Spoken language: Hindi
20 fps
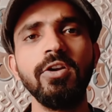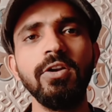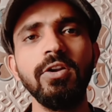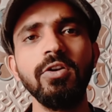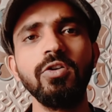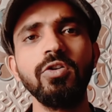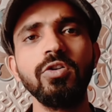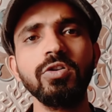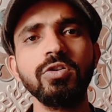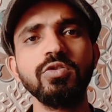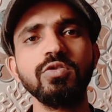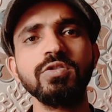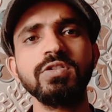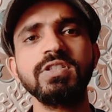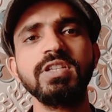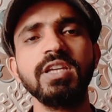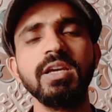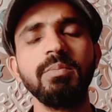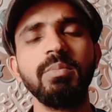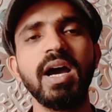लोग
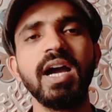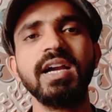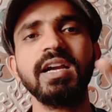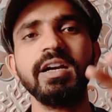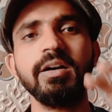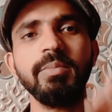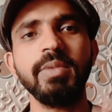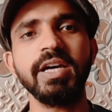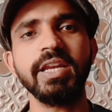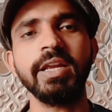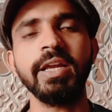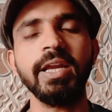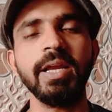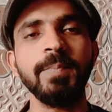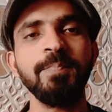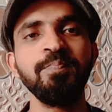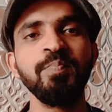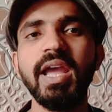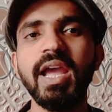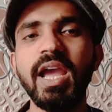उससे बाखबर
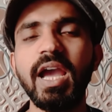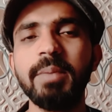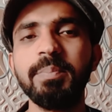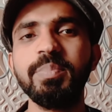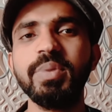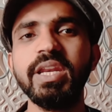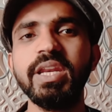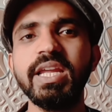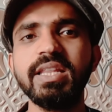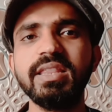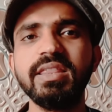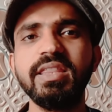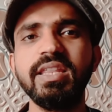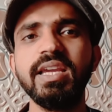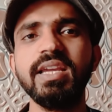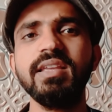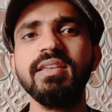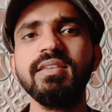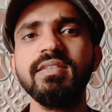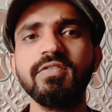हैं अपने
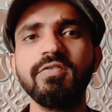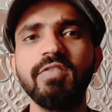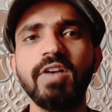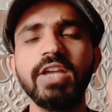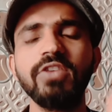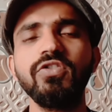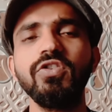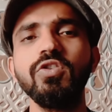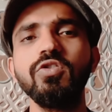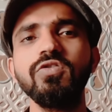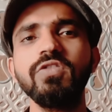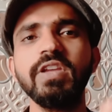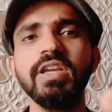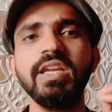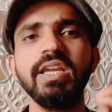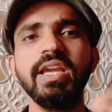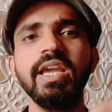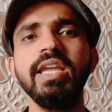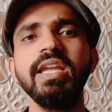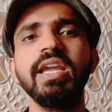देशवासियों से
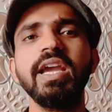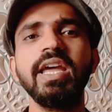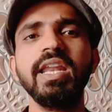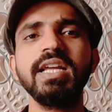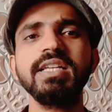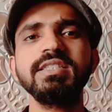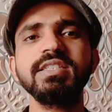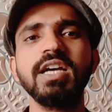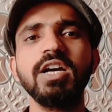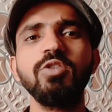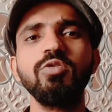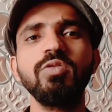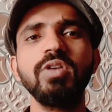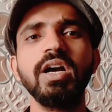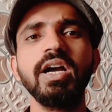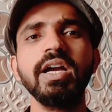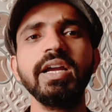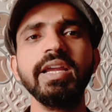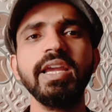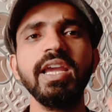यही कहना
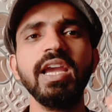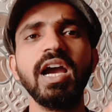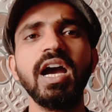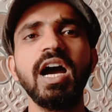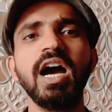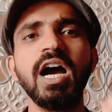चाहूँगा कि